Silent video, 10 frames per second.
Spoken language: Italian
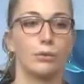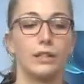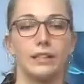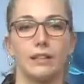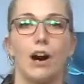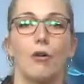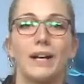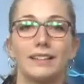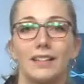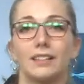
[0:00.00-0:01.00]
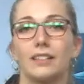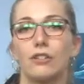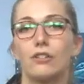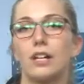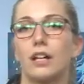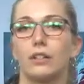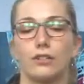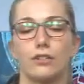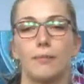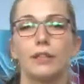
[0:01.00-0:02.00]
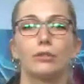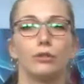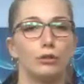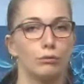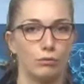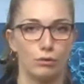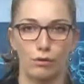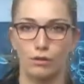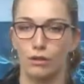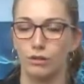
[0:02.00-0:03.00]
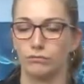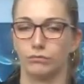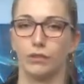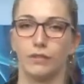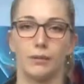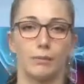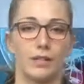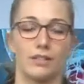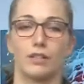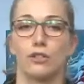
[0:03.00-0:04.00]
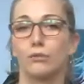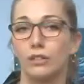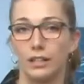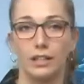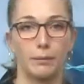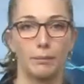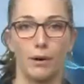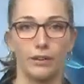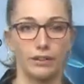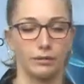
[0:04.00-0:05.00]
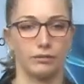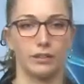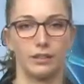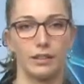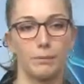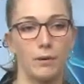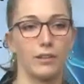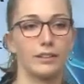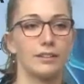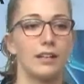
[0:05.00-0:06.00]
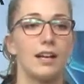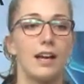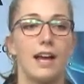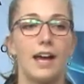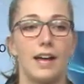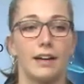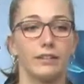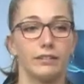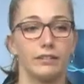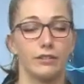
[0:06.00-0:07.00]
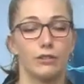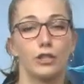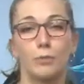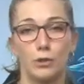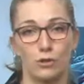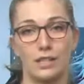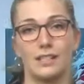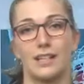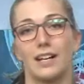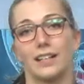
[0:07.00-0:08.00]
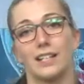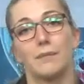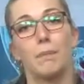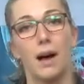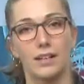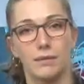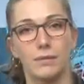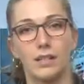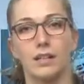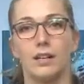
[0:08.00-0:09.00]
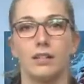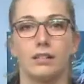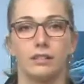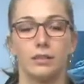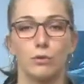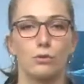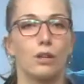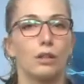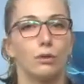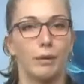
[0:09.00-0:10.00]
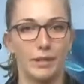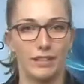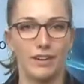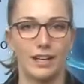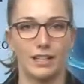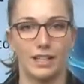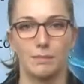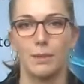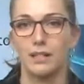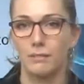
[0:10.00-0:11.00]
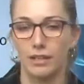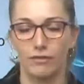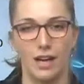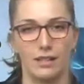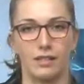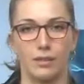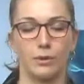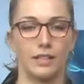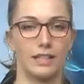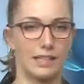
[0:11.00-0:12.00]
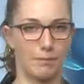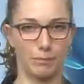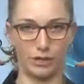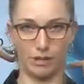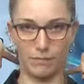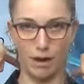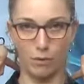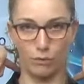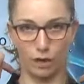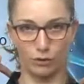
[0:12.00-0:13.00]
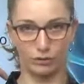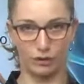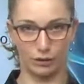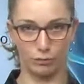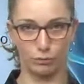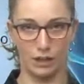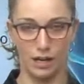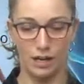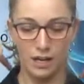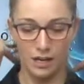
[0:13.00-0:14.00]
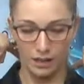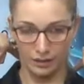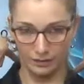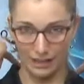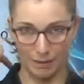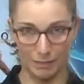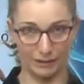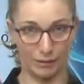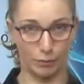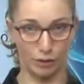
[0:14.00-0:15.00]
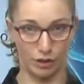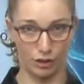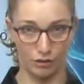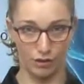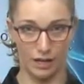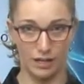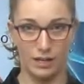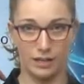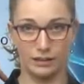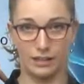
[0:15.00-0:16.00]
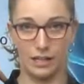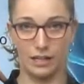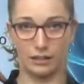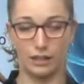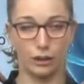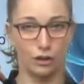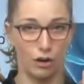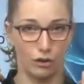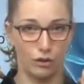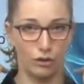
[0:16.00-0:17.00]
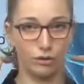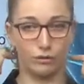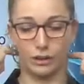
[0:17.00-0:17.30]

Quindi aumenta la tensione e l'accorciamento di un muscolo, dove può esserci un trigger point, un tender point, e eh, ci possono essere anche spasmi eh, di muscolatura periferica, spasmi riflessi, quindi ad esempio se abbiamo una contrattura eh, della parte posteriore del, del, collo,